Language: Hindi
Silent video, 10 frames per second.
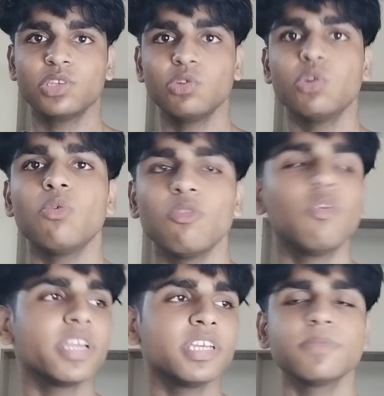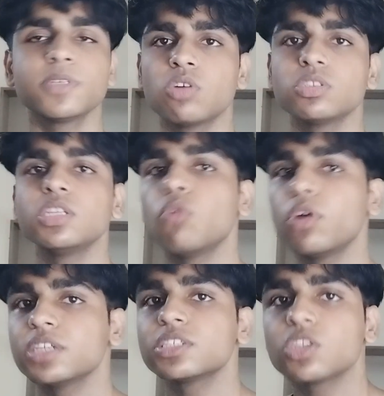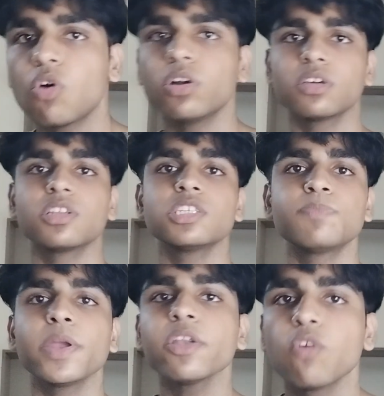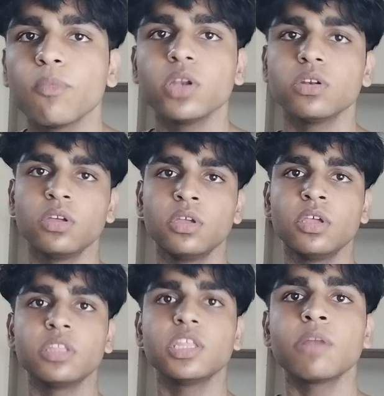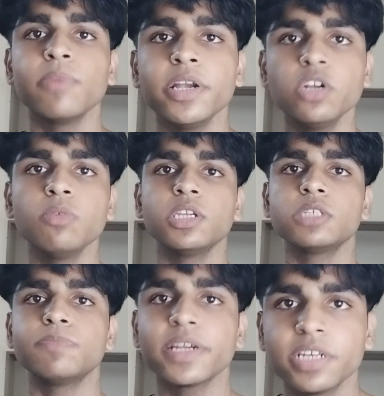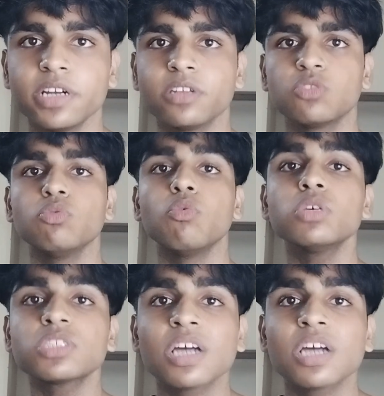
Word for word: यू नो वट इज़ मिसोजनी वट इज़ नॉट रिस्पेक्ट वुमेन दे आर मेंट टू बी रिस्पेक्टेड तू उस